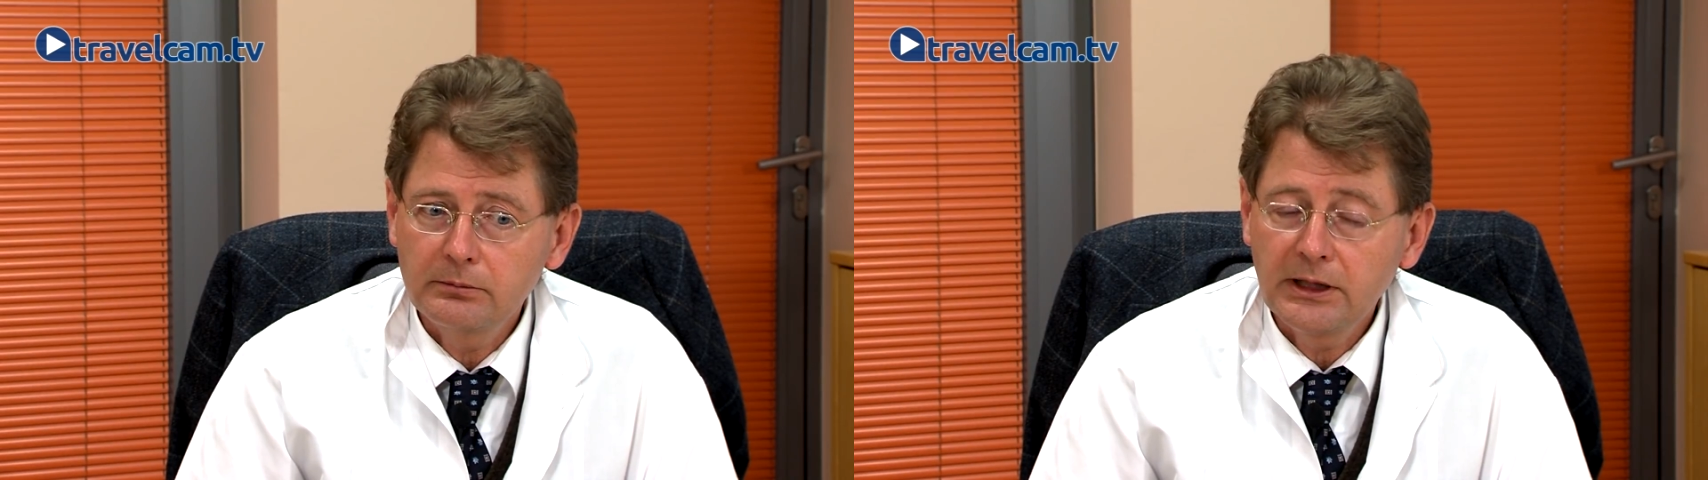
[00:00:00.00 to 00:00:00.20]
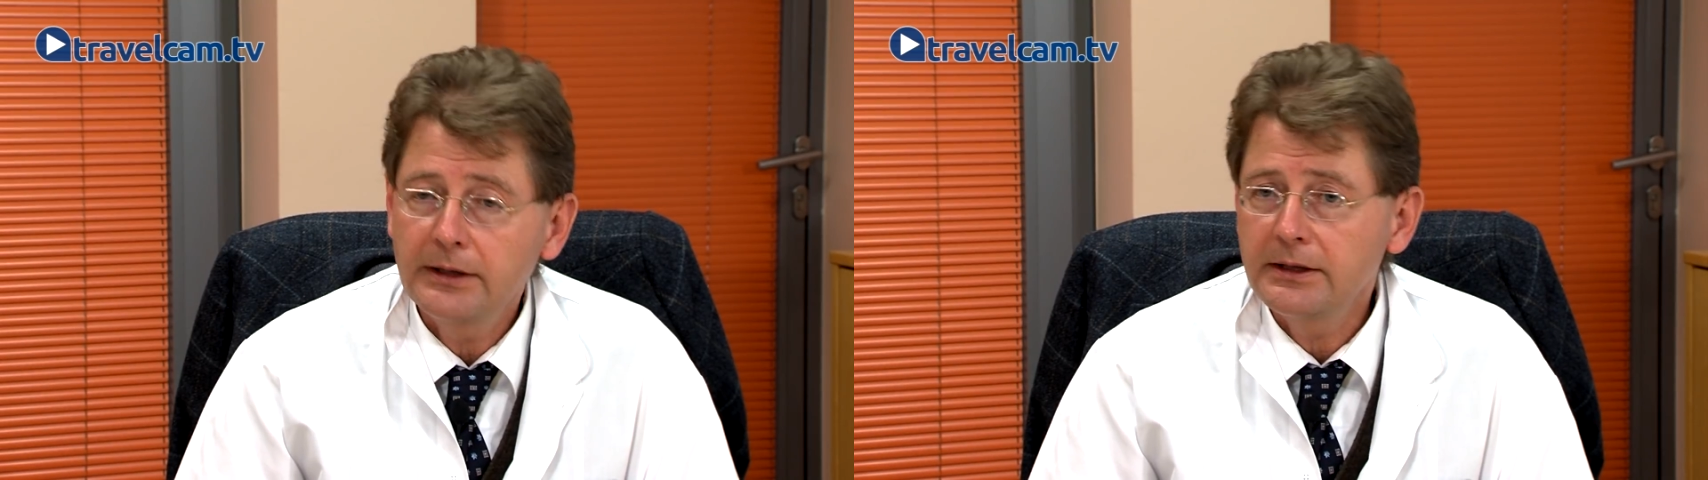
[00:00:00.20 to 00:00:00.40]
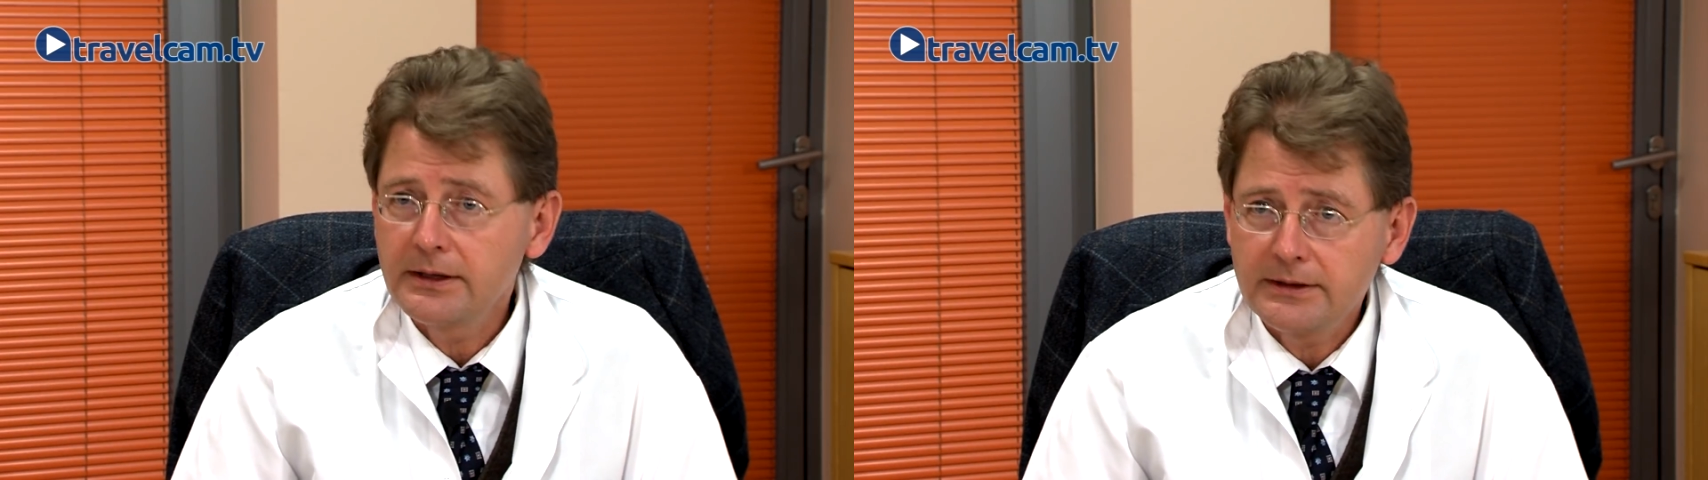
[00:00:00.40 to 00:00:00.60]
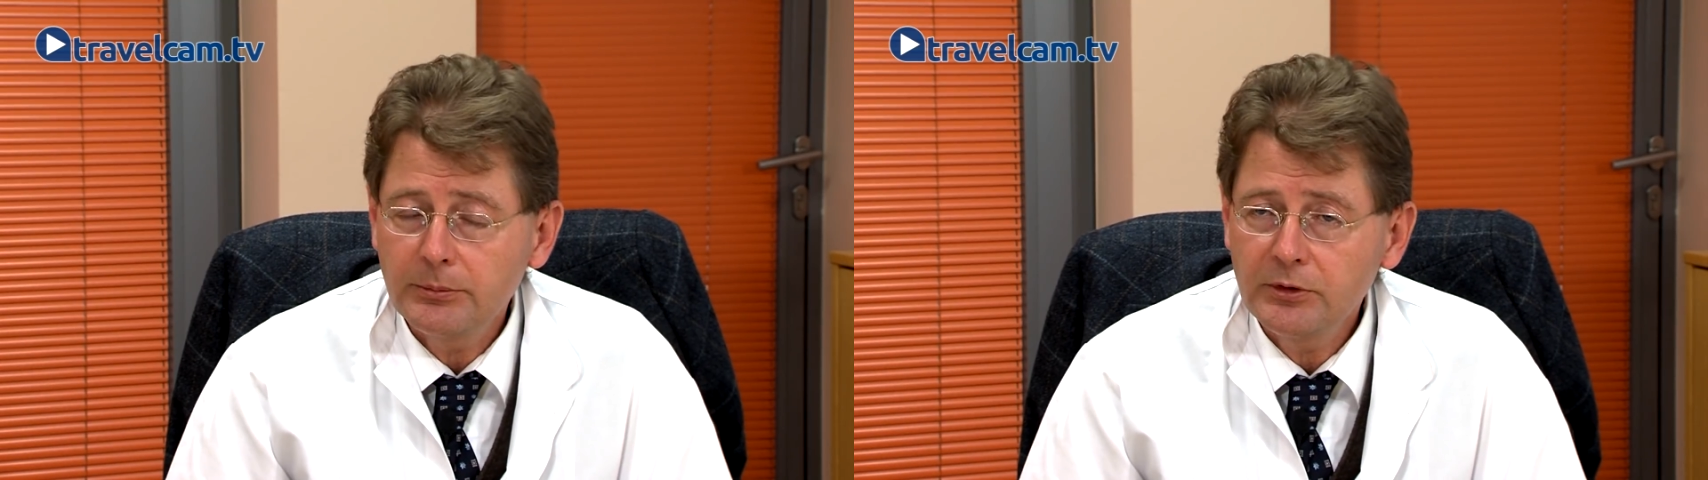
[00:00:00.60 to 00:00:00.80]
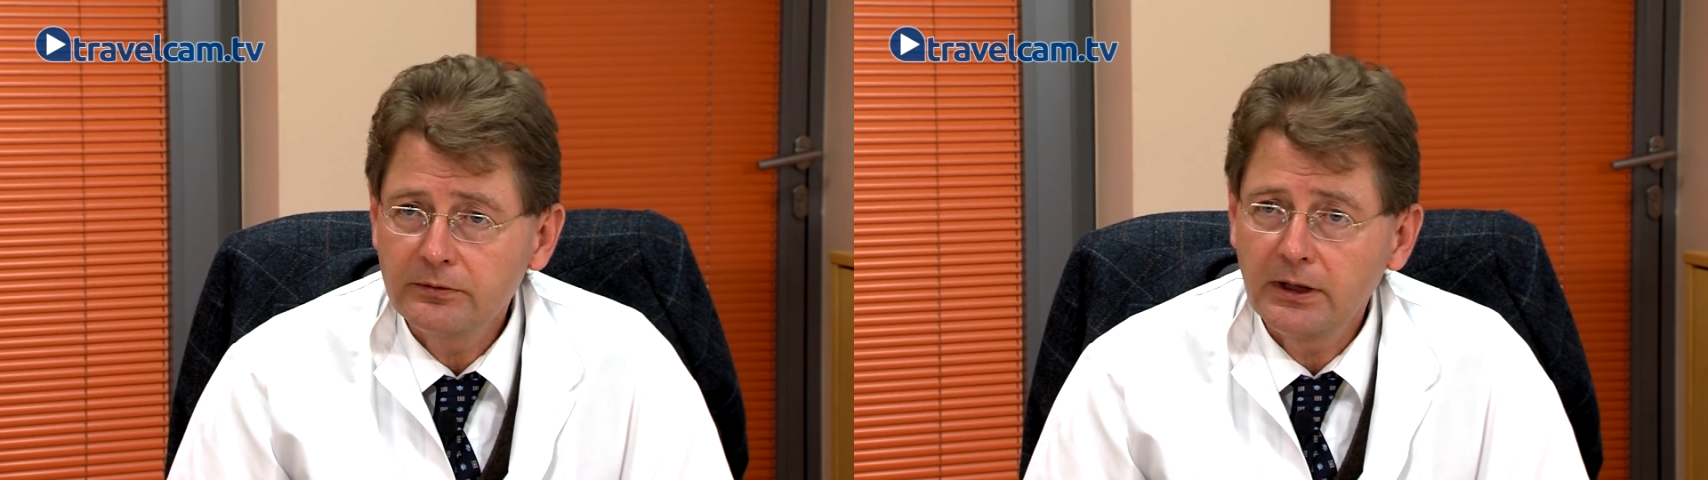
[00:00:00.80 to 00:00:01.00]
gar nicht erst
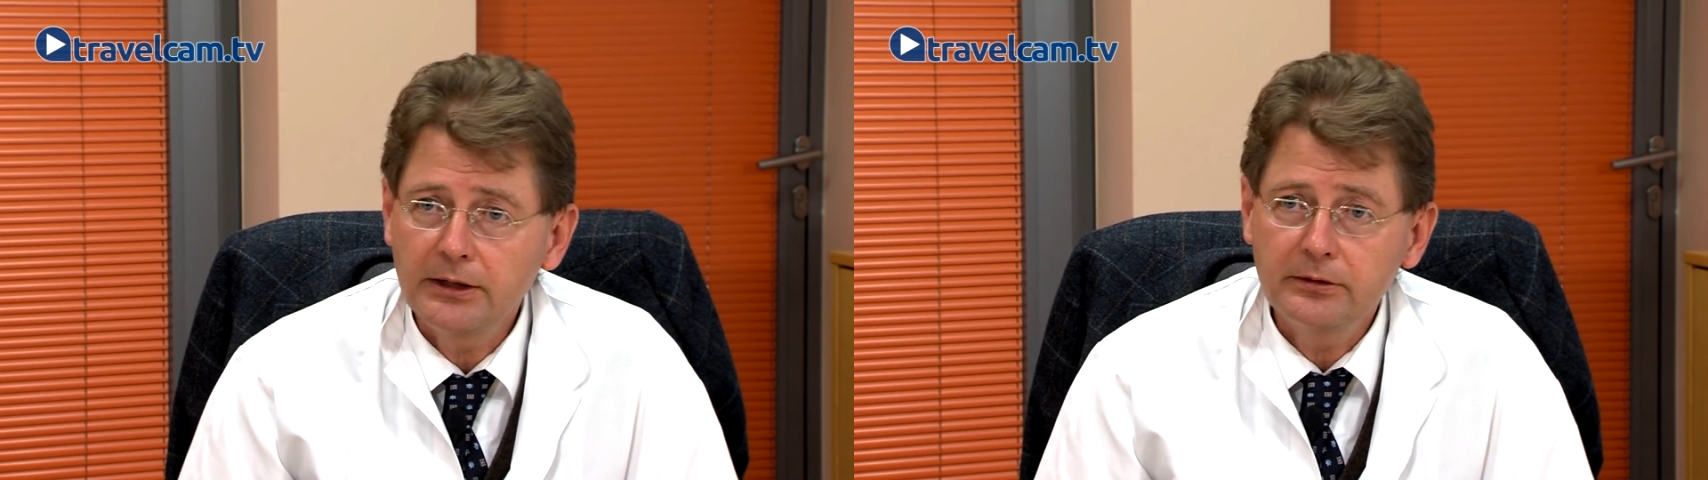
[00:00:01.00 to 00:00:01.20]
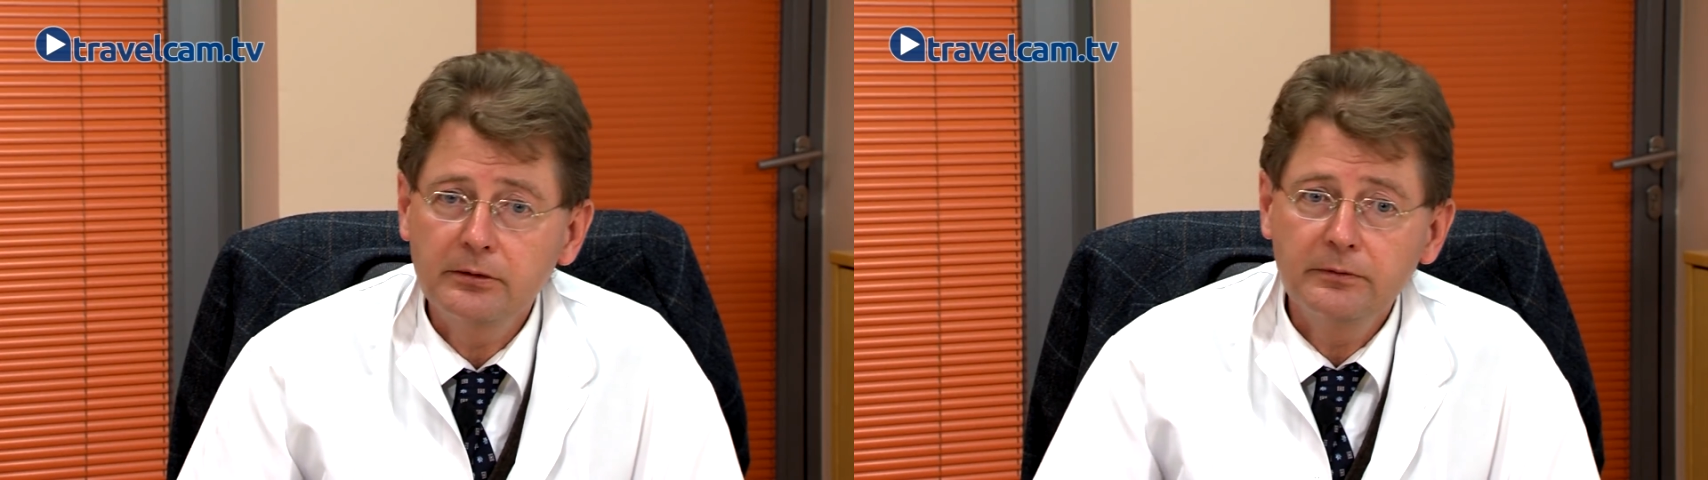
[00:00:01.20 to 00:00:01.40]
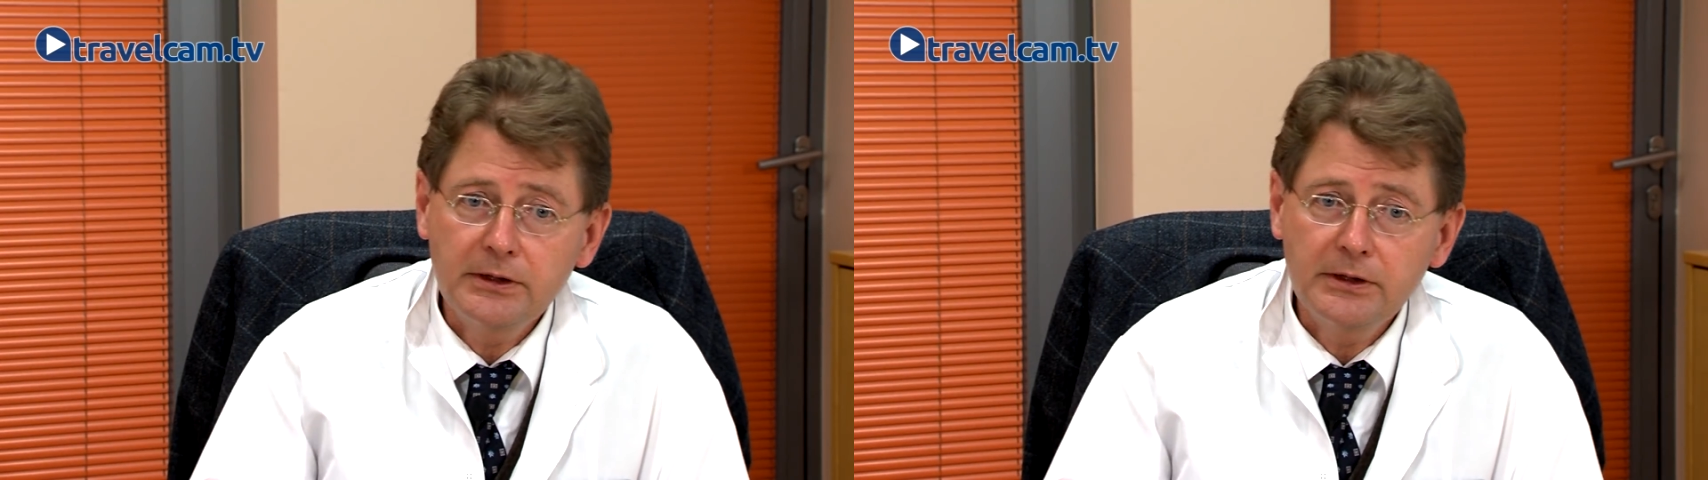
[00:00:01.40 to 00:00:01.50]
abgewartet,